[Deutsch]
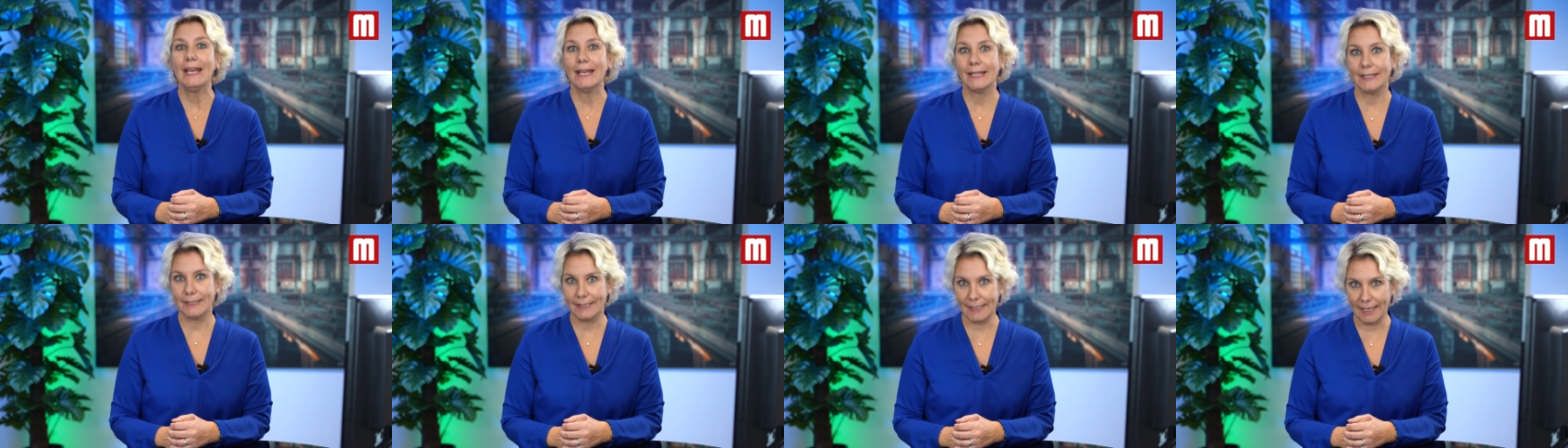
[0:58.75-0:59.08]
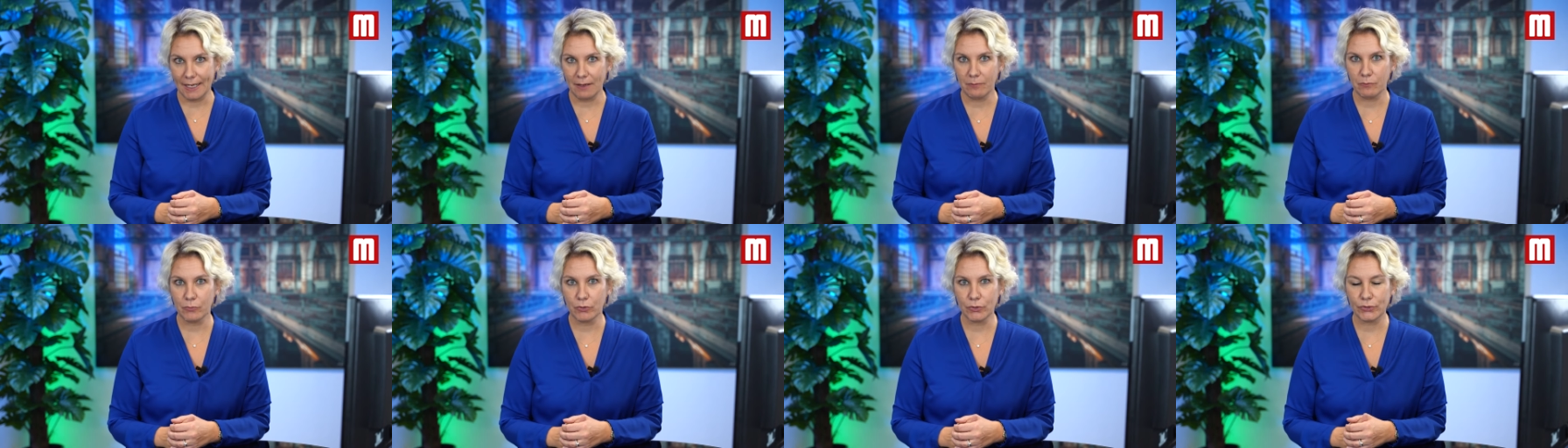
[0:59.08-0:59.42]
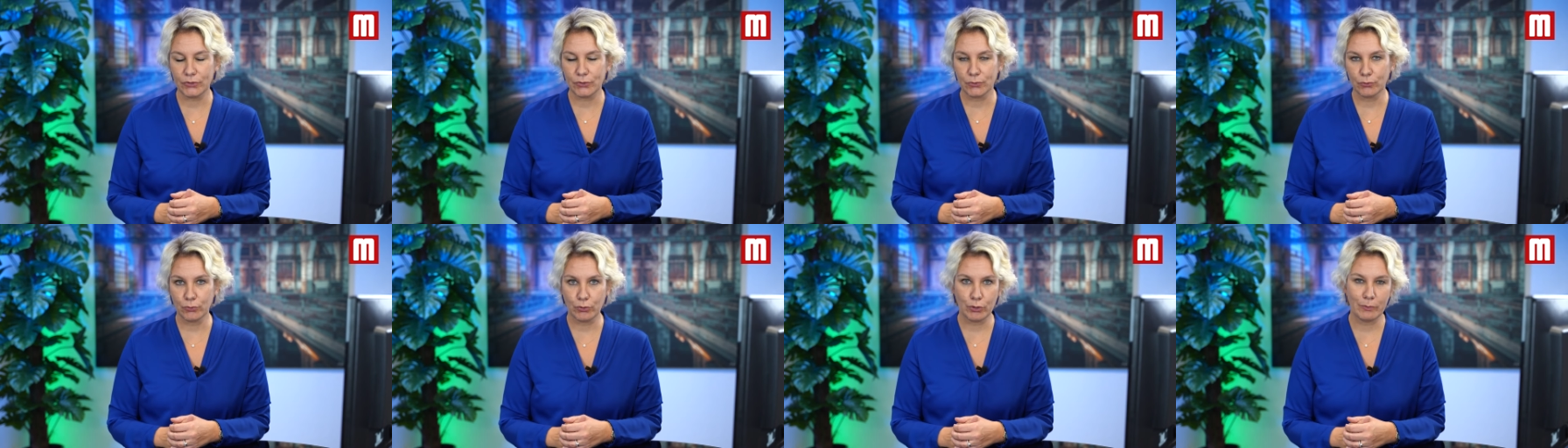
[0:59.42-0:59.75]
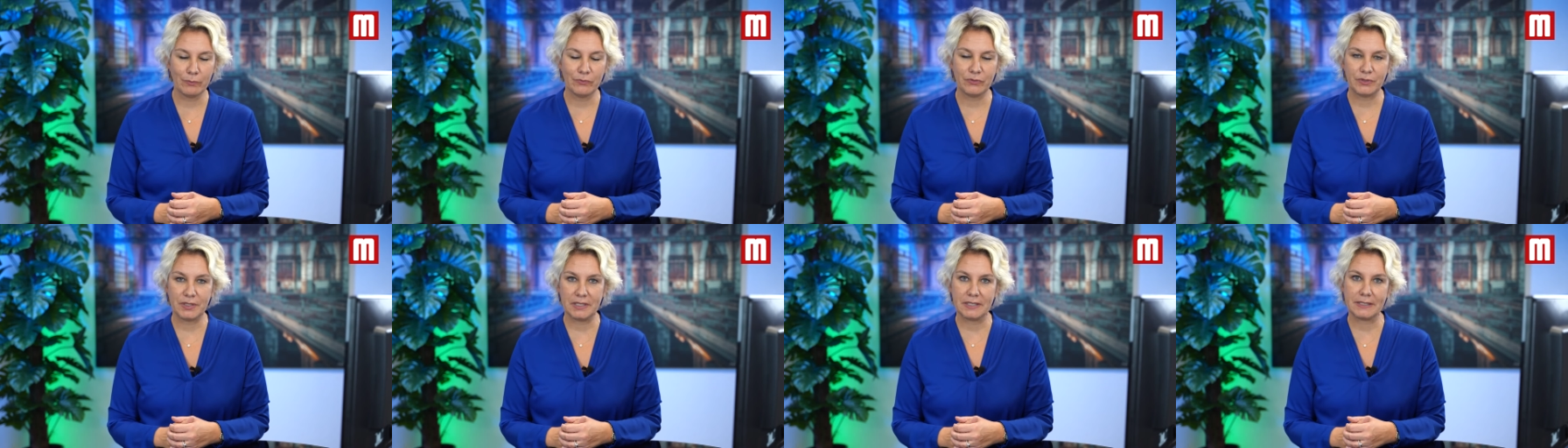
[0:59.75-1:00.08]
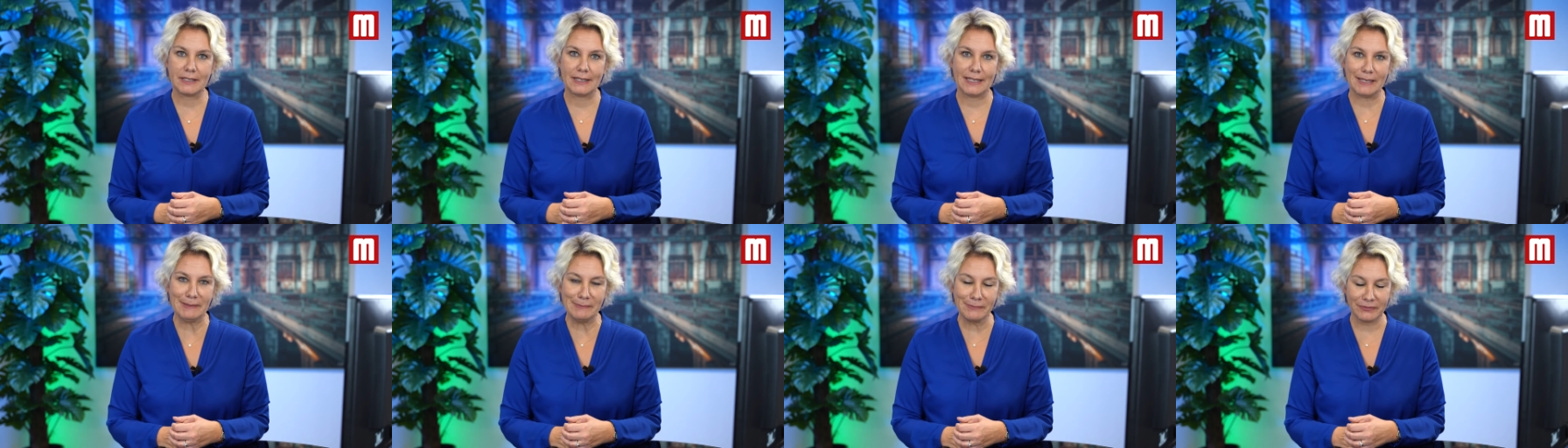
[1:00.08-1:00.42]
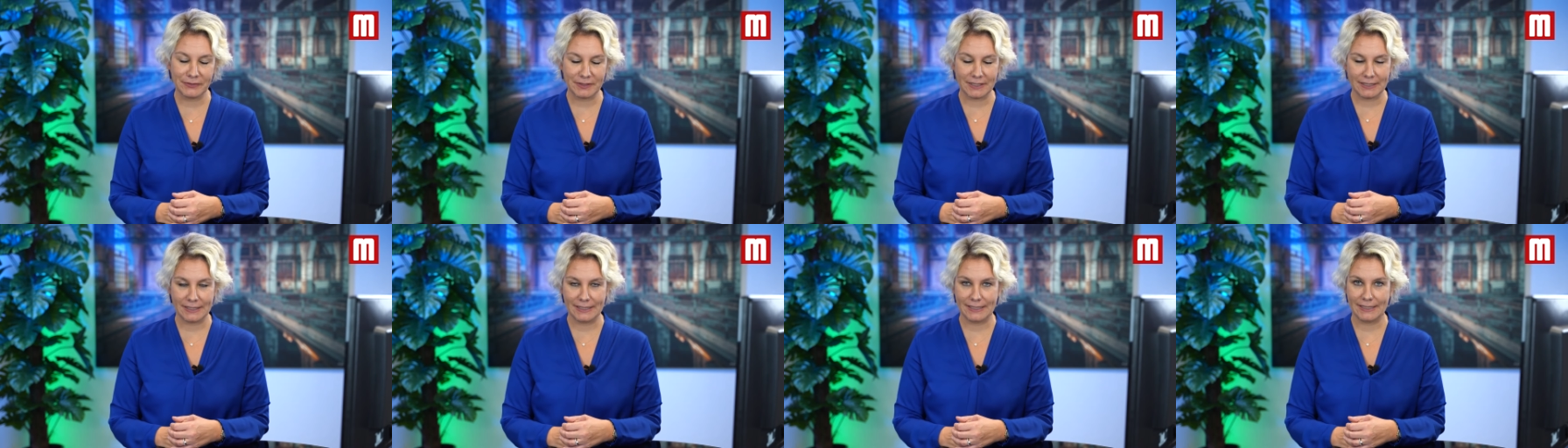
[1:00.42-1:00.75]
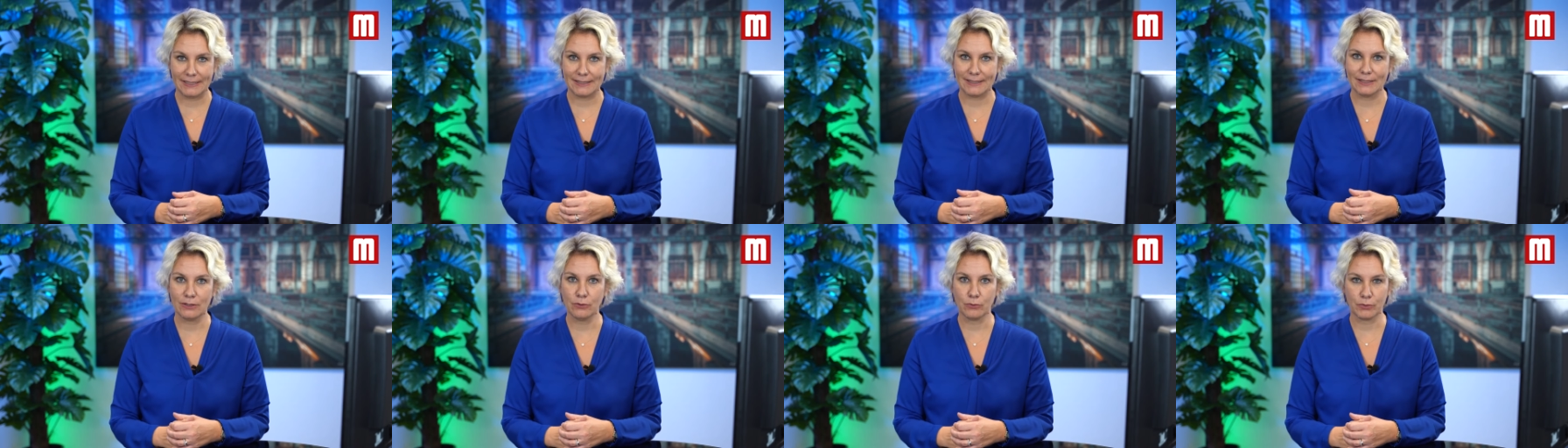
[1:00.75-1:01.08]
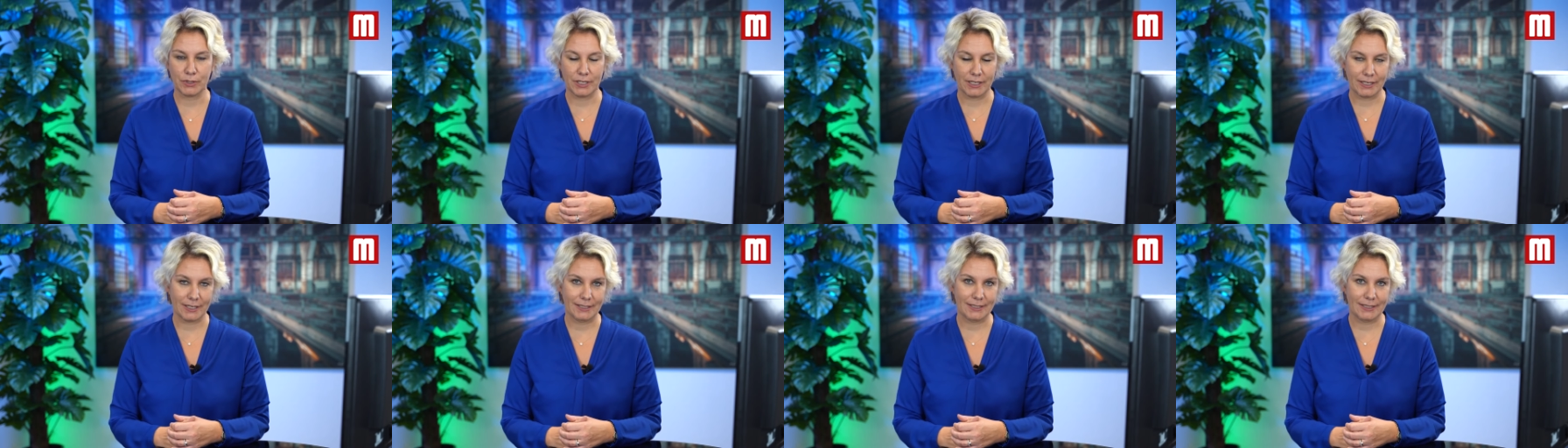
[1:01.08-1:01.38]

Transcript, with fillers: der muss zukünftig geimpft, genesen oder